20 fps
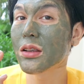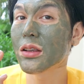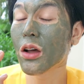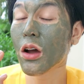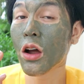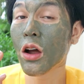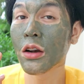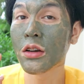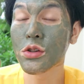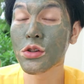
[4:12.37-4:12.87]
ต
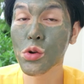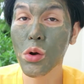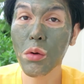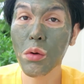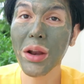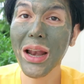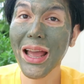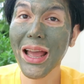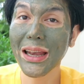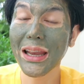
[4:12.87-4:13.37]
อนช่วง
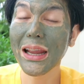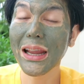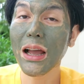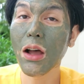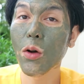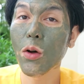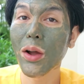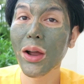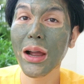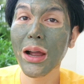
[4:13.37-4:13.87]
เวลาที่
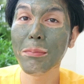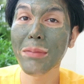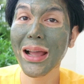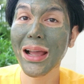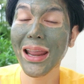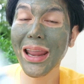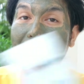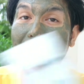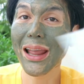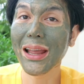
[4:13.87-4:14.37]
เขากำลั
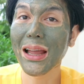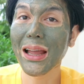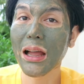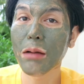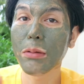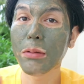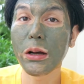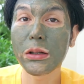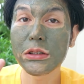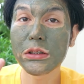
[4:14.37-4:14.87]
งแห้งนะครั
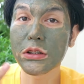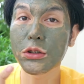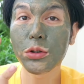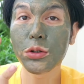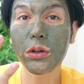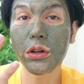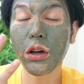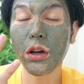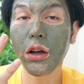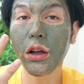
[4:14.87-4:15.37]
บเขาจะ
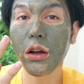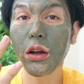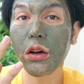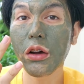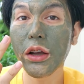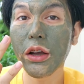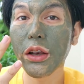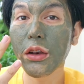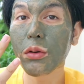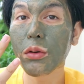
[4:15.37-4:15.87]

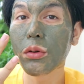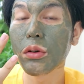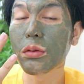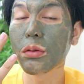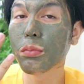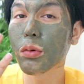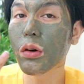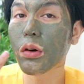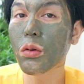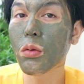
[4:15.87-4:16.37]
ค่อยๆดูด
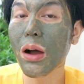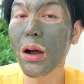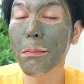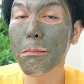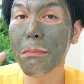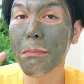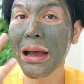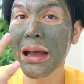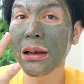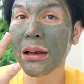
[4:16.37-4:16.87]
พวกความ
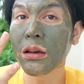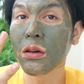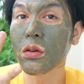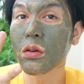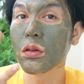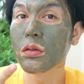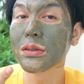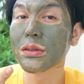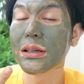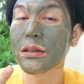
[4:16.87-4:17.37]
มันดู
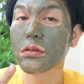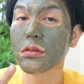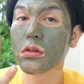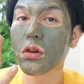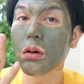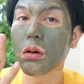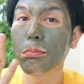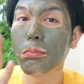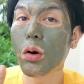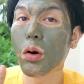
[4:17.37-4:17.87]
ดสิ่งส
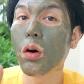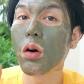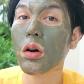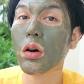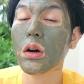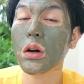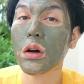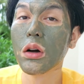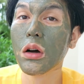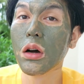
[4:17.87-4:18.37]
กปรก
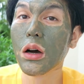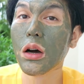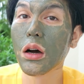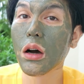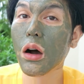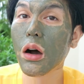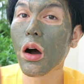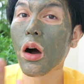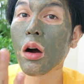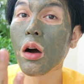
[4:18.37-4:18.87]

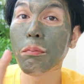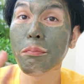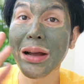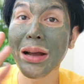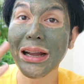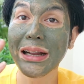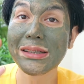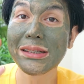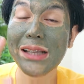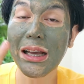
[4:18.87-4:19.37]
ออกไป
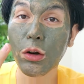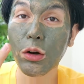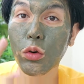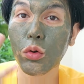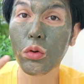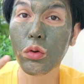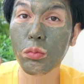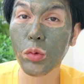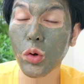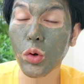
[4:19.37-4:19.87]
จากรู
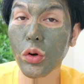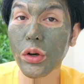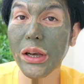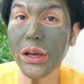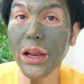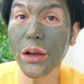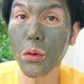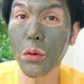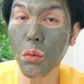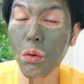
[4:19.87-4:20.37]
ขุมขน
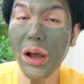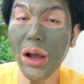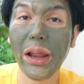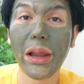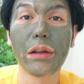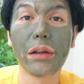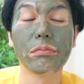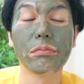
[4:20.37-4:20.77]
ได้ด้วย